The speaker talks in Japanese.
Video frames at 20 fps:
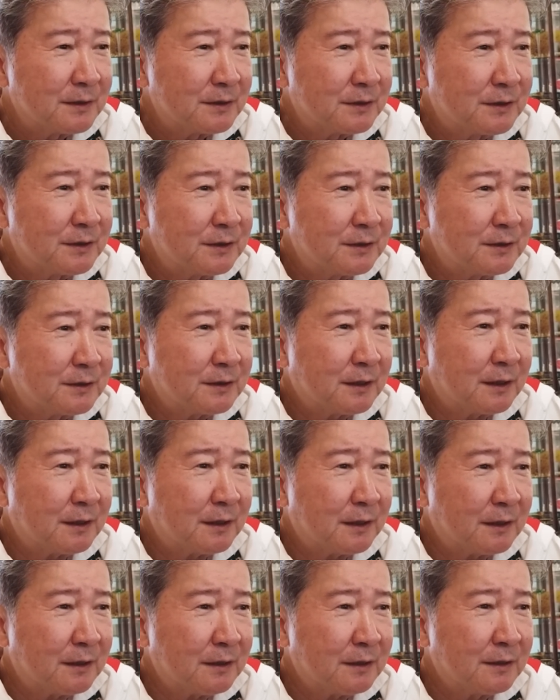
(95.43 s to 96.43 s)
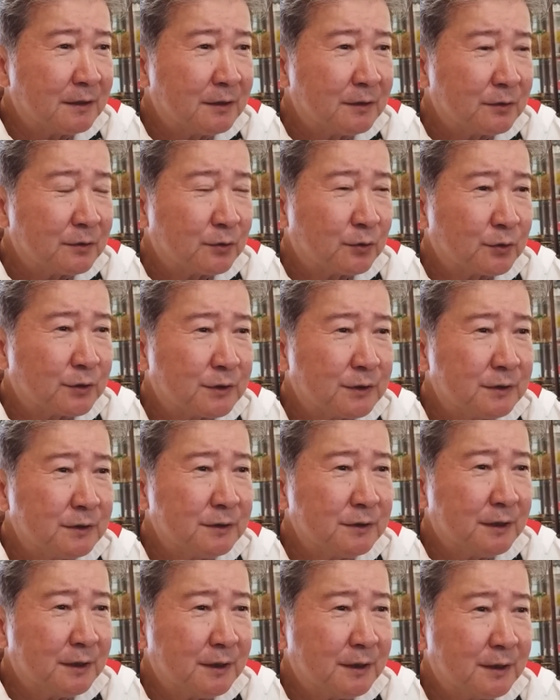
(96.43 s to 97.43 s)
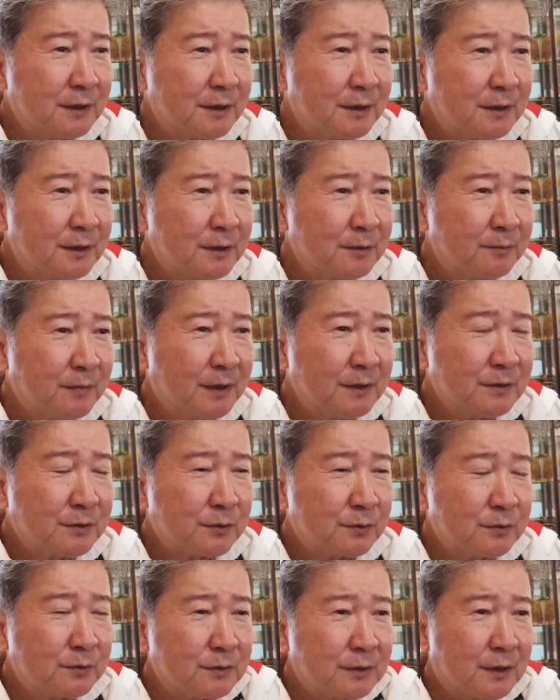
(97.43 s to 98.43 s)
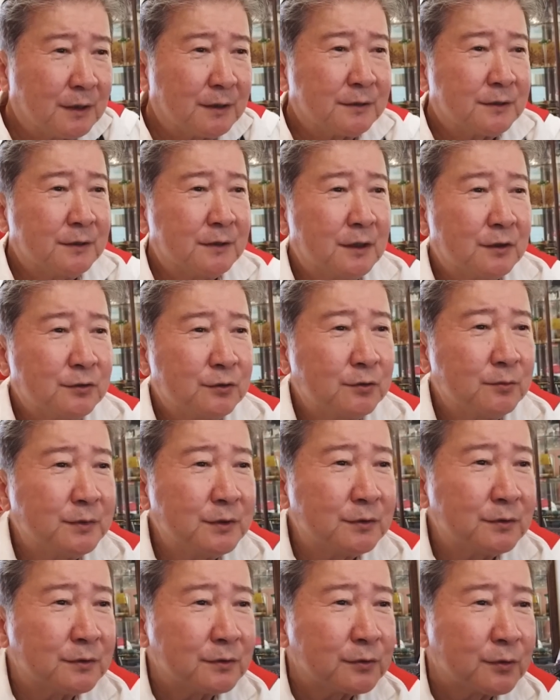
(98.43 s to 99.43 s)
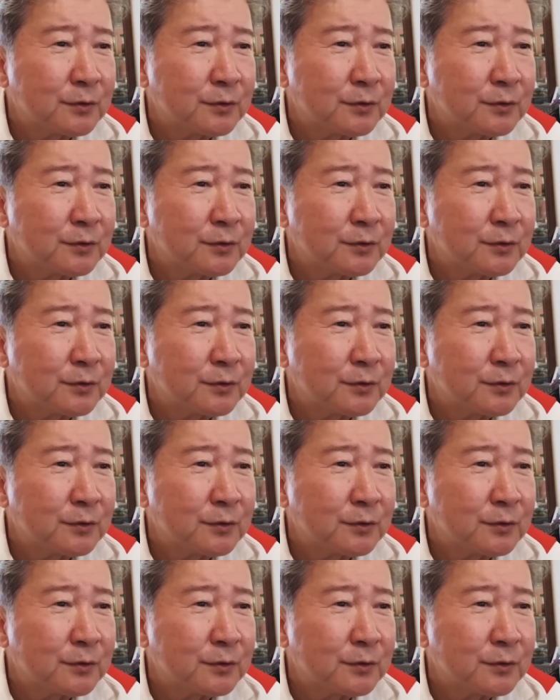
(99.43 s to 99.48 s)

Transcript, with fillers: 実家が都心でマンションやテナントビル、